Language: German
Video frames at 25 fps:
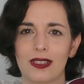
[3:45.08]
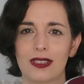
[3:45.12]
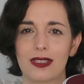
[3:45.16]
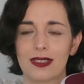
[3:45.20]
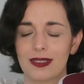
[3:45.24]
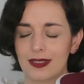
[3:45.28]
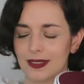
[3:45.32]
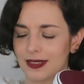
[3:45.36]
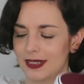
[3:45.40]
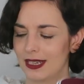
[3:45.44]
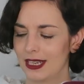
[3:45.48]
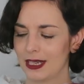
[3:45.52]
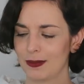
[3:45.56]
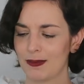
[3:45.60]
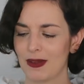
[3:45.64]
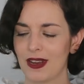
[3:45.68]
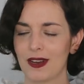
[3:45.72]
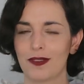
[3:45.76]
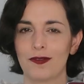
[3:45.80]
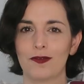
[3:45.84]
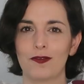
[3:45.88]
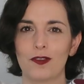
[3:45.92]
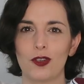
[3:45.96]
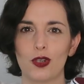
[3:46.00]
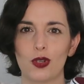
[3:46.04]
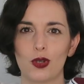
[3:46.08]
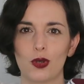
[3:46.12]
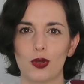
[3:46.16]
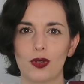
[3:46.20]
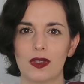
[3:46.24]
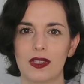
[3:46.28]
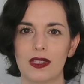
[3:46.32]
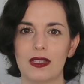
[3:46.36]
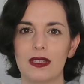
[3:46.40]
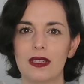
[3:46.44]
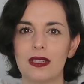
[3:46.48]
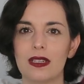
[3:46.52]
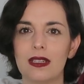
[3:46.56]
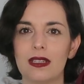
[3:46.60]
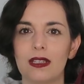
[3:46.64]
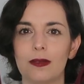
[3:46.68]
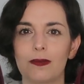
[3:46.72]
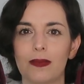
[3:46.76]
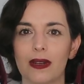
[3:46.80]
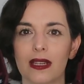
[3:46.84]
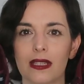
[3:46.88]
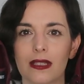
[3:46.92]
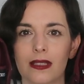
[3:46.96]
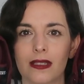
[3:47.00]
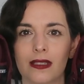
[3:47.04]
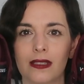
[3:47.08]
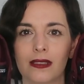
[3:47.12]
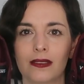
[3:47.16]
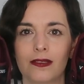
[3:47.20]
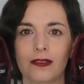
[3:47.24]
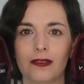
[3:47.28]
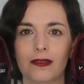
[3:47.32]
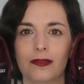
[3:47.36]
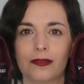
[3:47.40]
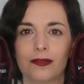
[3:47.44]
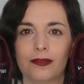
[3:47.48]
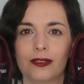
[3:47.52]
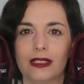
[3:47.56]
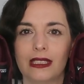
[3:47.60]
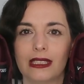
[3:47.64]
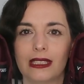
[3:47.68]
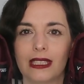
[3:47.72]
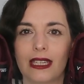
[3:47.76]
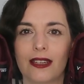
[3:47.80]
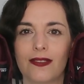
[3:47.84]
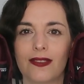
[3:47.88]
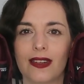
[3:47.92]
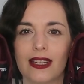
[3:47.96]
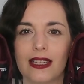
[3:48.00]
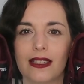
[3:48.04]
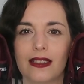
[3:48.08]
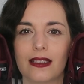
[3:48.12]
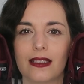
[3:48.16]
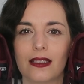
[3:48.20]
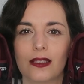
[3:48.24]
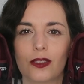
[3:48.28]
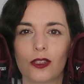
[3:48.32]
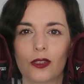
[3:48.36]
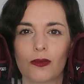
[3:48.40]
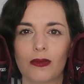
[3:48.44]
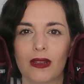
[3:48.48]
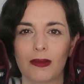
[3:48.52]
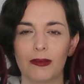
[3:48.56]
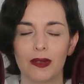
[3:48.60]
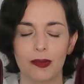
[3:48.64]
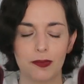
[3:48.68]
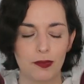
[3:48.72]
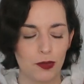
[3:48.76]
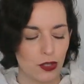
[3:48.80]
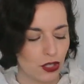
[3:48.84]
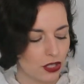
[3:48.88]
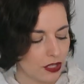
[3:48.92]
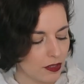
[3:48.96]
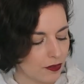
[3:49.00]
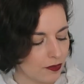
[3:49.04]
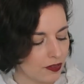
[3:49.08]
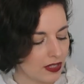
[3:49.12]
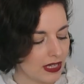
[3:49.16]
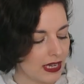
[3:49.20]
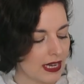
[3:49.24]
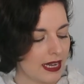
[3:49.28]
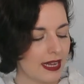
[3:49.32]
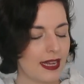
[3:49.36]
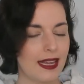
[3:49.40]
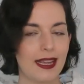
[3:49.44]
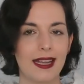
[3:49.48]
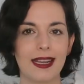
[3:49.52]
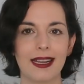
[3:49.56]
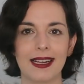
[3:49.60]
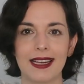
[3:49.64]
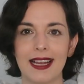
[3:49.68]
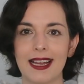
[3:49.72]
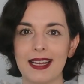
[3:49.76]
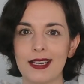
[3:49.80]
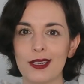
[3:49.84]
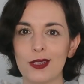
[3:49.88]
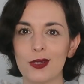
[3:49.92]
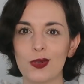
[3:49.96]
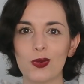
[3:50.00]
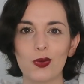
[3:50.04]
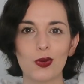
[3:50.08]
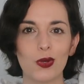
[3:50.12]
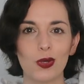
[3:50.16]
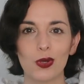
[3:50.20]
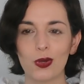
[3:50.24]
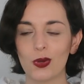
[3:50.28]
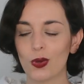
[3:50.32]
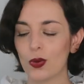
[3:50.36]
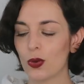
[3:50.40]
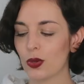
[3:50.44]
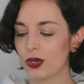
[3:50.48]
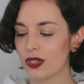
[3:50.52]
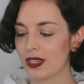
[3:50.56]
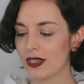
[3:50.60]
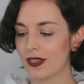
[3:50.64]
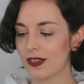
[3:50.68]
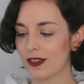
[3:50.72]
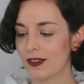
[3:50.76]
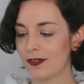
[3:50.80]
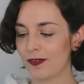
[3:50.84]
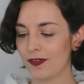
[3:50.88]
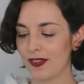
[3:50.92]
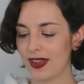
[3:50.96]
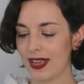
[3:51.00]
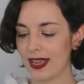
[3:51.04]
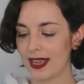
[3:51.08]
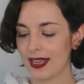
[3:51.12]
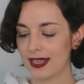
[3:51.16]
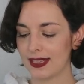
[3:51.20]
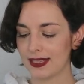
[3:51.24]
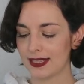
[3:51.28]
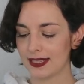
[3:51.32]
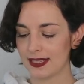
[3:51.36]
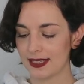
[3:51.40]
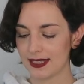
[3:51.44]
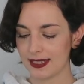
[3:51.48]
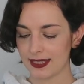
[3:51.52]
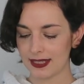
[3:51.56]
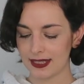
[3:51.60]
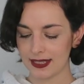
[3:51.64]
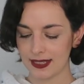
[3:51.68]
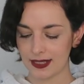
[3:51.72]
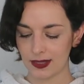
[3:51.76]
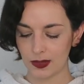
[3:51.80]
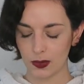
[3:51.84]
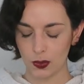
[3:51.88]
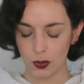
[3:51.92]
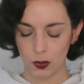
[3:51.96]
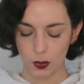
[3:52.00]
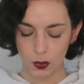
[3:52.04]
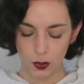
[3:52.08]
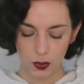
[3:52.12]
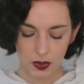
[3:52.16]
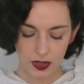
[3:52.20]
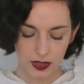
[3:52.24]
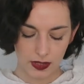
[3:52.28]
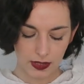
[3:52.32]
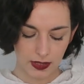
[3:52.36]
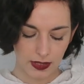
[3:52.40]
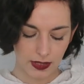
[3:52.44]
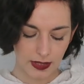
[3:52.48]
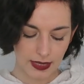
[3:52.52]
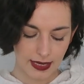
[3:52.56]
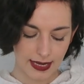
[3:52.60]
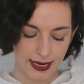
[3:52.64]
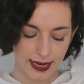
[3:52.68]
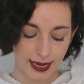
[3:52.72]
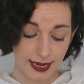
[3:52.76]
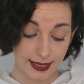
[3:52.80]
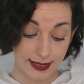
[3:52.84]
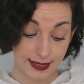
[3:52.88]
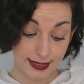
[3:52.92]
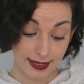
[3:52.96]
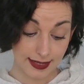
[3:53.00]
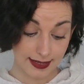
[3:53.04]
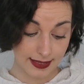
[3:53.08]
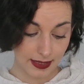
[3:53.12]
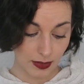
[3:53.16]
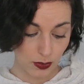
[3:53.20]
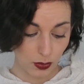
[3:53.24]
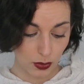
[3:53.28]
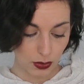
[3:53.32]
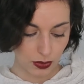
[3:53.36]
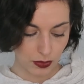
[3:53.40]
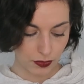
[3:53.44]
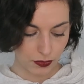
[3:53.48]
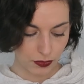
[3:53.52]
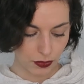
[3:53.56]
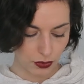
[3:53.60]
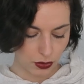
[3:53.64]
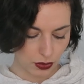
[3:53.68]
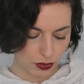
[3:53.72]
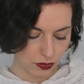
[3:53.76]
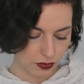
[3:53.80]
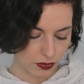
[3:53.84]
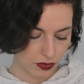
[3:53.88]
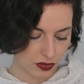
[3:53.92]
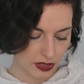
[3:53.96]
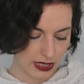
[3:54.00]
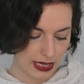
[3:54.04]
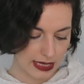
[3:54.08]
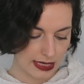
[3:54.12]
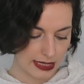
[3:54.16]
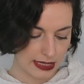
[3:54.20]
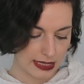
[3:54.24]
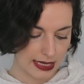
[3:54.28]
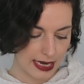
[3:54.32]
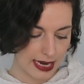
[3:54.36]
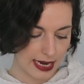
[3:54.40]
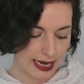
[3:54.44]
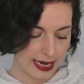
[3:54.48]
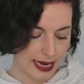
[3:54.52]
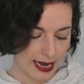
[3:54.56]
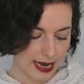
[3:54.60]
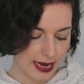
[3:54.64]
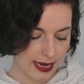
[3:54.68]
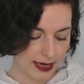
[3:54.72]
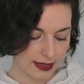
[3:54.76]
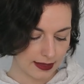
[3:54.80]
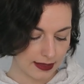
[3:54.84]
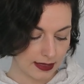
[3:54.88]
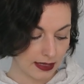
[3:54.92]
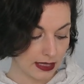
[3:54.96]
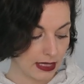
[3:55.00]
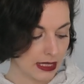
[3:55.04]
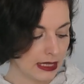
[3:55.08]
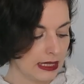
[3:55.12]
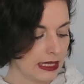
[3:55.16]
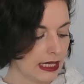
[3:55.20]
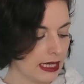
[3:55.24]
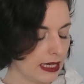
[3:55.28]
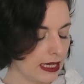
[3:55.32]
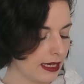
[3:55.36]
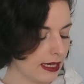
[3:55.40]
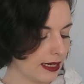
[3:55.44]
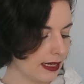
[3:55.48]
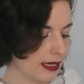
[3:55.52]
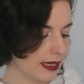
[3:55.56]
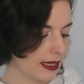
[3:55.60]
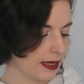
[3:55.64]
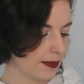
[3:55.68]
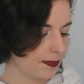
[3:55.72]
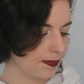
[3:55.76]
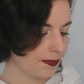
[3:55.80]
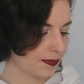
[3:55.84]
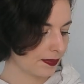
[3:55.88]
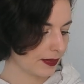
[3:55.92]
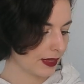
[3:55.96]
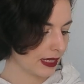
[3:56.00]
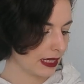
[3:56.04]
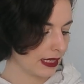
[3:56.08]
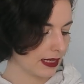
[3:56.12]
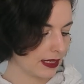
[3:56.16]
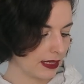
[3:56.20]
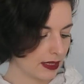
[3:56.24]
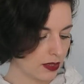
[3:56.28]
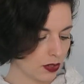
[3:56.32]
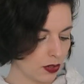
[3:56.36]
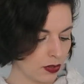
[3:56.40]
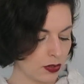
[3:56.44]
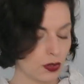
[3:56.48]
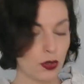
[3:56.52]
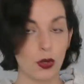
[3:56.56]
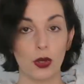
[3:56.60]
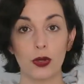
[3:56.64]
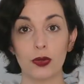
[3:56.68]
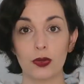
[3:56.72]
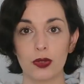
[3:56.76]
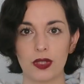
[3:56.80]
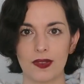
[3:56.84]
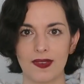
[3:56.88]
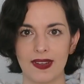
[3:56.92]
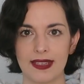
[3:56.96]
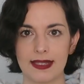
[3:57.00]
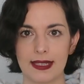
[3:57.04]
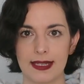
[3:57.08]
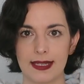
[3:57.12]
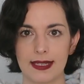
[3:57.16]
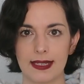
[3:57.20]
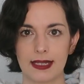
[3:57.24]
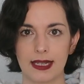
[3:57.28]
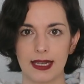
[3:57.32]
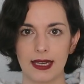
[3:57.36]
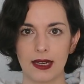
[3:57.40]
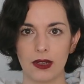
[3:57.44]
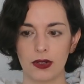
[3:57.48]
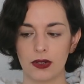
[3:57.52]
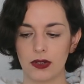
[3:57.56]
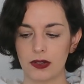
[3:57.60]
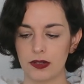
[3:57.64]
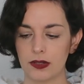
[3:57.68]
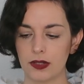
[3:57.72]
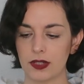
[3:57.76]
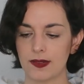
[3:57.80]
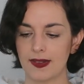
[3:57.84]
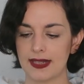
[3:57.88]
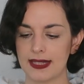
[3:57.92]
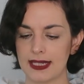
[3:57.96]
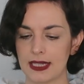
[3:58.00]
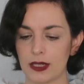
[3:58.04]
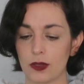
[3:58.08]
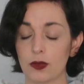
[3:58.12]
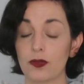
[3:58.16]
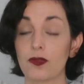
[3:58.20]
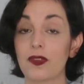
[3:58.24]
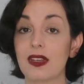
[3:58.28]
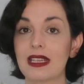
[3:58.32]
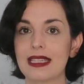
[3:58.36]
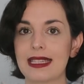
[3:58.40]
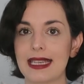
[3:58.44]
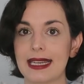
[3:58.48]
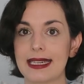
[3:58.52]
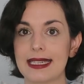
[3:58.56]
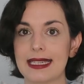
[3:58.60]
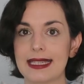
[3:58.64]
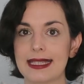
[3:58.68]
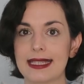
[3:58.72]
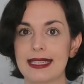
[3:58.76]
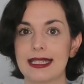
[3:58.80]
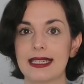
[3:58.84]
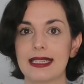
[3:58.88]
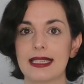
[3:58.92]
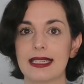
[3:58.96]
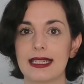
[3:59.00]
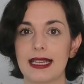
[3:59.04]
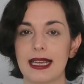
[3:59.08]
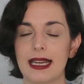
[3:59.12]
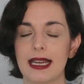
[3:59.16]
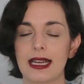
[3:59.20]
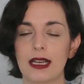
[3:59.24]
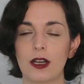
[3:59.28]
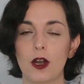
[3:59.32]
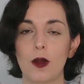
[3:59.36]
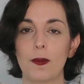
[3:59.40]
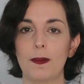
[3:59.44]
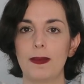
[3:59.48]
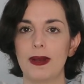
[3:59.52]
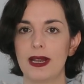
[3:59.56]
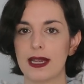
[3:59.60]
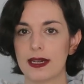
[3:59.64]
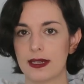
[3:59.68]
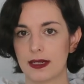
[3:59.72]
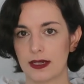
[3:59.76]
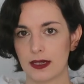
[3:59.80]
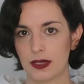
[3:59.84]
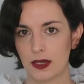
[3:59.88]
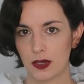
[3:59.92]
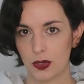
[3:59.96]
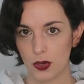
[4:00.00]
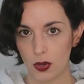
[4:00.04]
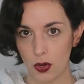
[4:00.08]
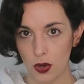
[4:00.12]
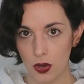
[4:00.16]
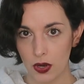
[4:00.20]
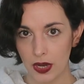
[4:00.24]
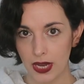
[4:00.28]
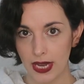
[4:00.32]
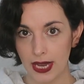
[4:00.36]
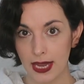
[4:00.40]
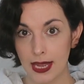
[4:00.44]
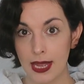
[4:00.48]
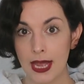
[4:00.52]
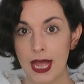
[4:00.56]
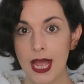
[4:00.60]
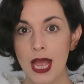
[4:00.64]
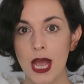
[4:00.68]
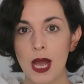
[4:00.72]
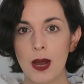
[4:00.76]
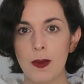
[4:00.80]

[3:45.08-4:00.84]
Und ich meine, wie schön sind die? Sie passen witzigerweise zu meinem Lippenstift. Kleine dunkelrote Vans, das ist Größe. Er hat sehr, sehr große Füße für seine drei Jahre. Ähm, äh, 29, genau 29. Und wie gesagt, die sind äh, komplett neu.